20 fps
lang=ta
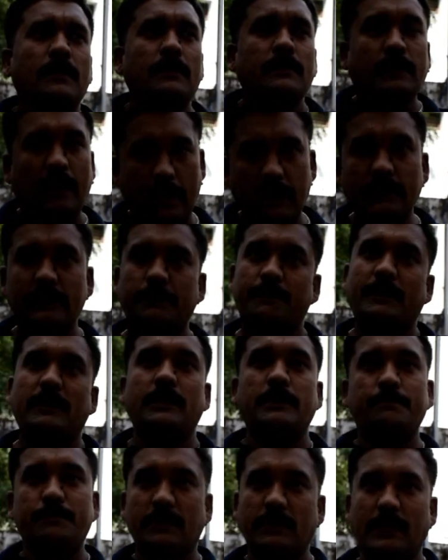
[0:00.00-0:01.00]
நான் இந்த
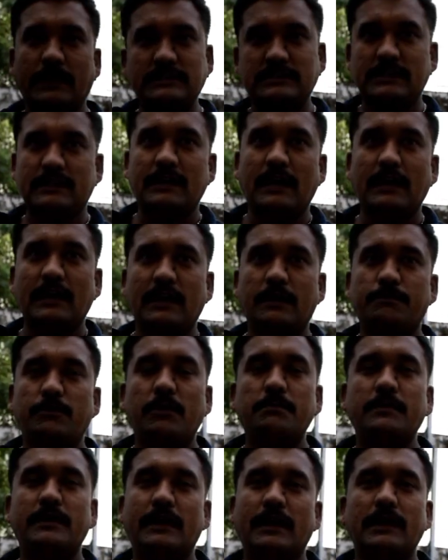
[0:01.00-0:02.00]
படம் இப்போ நடிச்சிருக்காங்களே
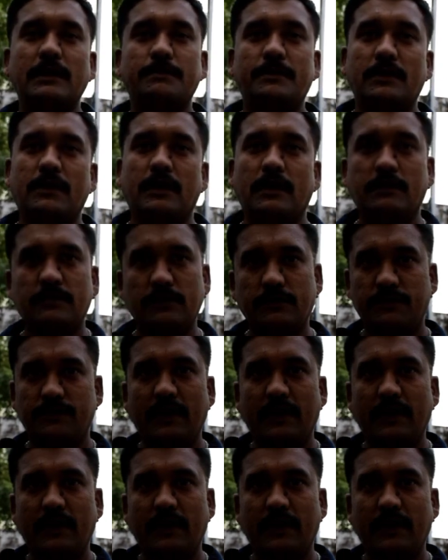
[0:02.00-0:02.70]
பொம்மை நாயகி படம் அது